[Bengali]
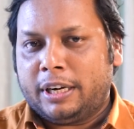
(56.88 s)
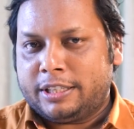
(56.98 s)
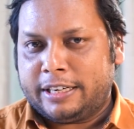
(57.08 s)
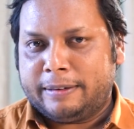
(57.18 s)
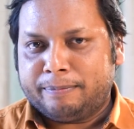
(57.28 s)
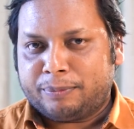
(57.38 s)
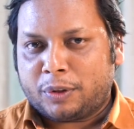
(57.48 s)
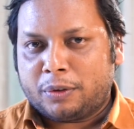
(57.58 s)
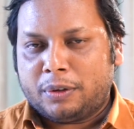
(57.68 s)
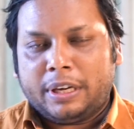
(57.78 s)
বলা যায়
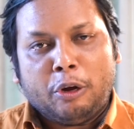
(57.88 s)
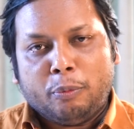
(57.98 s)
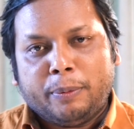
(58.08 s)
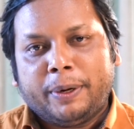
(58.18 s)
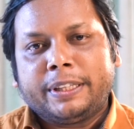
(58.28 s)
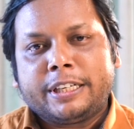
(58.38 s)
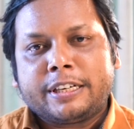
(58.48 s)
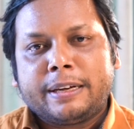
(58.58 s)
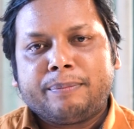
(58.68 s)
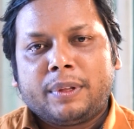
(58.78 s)
এই
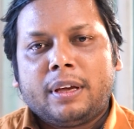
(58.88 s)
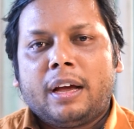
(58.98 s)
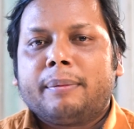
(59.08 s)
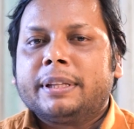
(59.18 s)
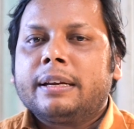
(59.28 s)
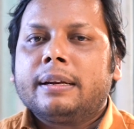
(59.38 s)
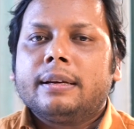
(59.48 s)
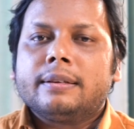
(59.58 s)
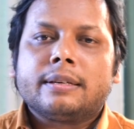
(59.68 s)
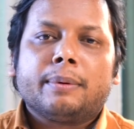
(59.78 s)
উপমহাদেশে আমাদের
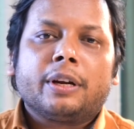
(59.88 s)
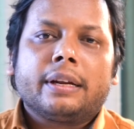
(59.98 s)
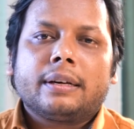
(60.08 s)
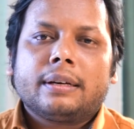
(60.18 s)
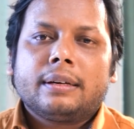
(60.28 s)
জীবনের